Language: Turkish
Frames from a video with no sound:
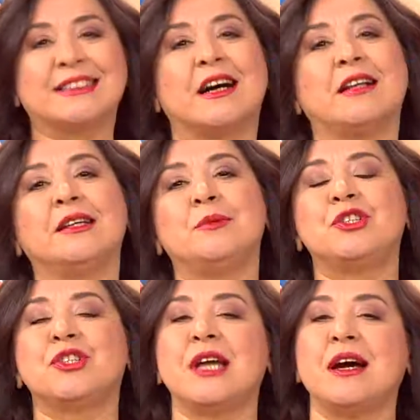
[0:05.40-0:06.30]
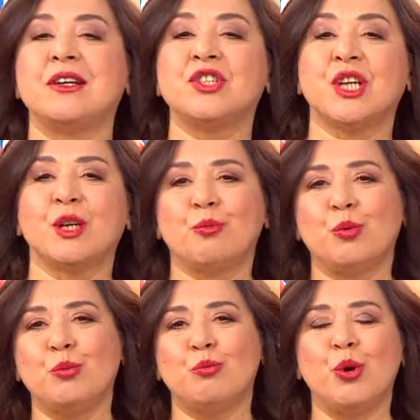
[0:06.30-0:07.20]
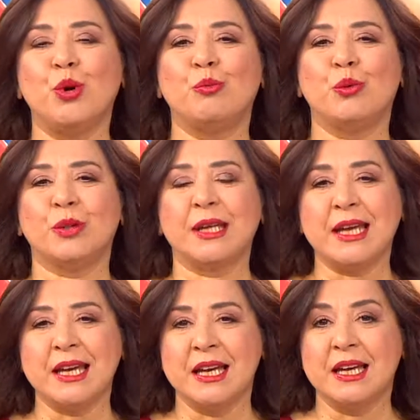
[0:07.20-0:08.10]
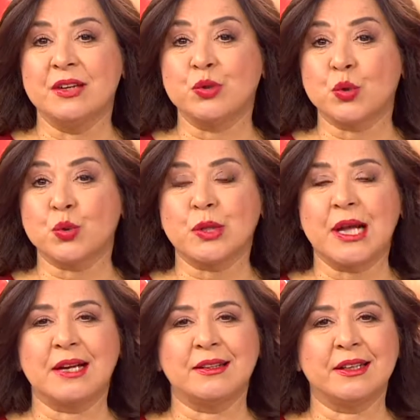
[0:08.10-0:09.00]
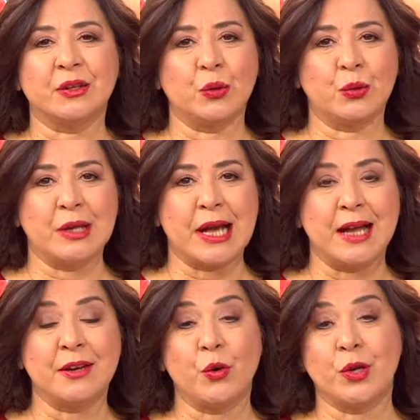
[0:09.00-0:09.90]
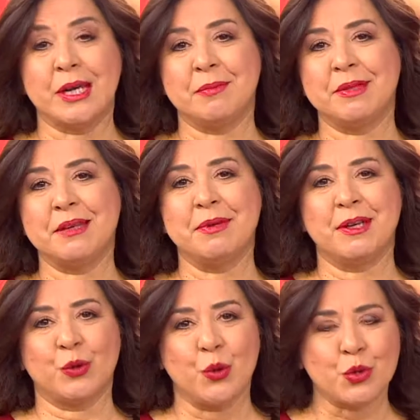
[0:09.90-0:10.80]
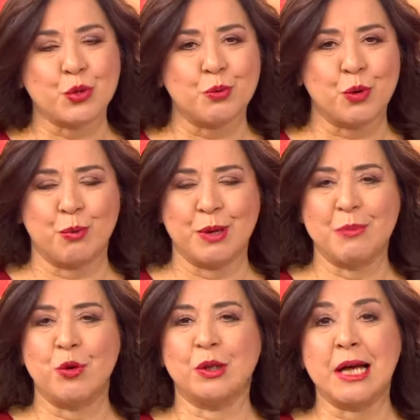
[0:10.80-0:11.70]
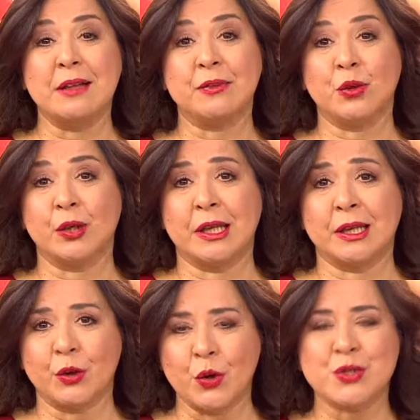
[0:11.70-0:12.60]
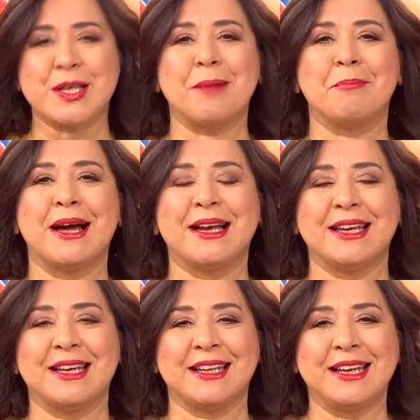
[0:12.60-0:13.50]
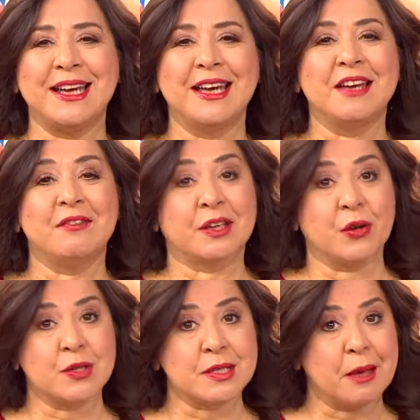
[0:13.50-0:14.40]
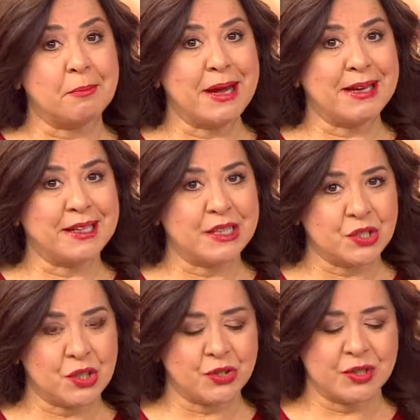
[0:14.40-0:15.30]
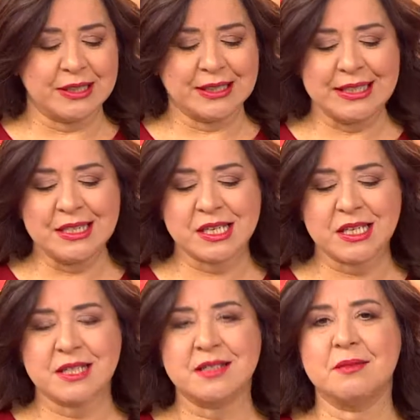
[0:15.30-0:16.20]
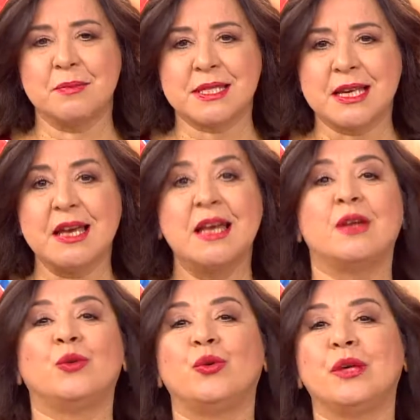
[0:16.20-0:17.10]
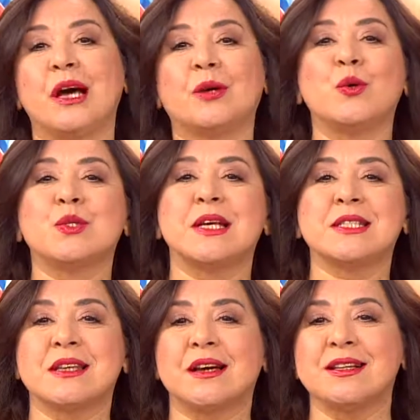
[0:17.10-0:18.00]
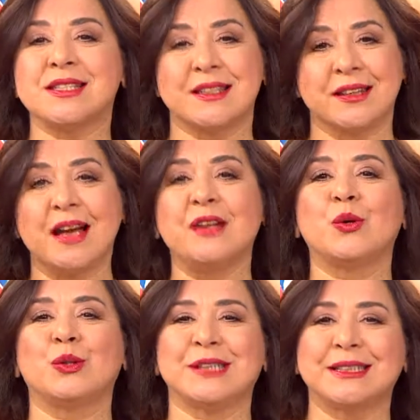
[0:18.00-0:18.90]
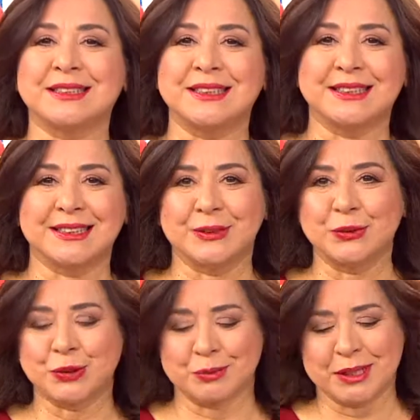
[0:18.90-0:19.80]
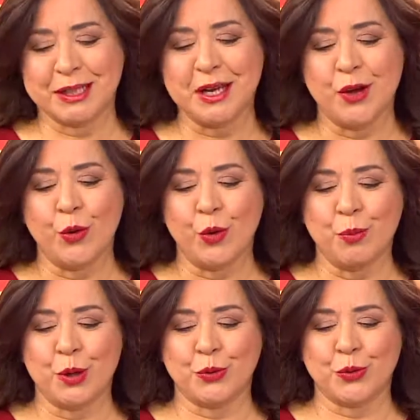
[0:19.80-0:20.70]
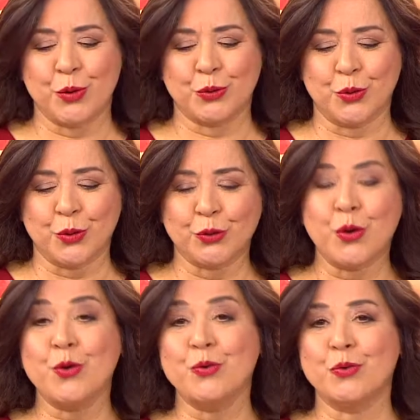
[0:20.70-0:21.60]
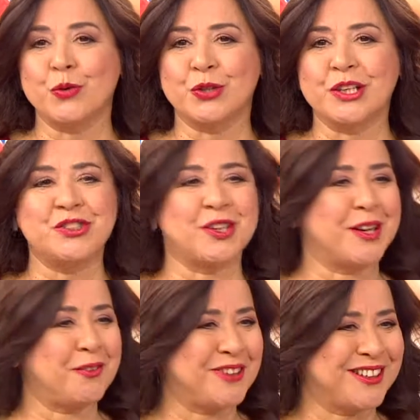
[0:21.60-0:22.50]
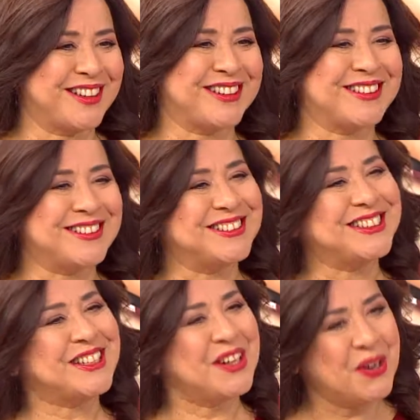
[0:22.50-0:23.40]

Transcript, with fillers: Sağlığım için her şeyin bu bölümünde çocuklarda görülen önemli bir göz problemi olan e, göz tembelliğine ve göz tembelliği şaşılık ilişkisini bize Dünya Göz Hastanesi'nden göz hastalıkları uzmanı operatör doktor Funda Şerefhan anlatacak.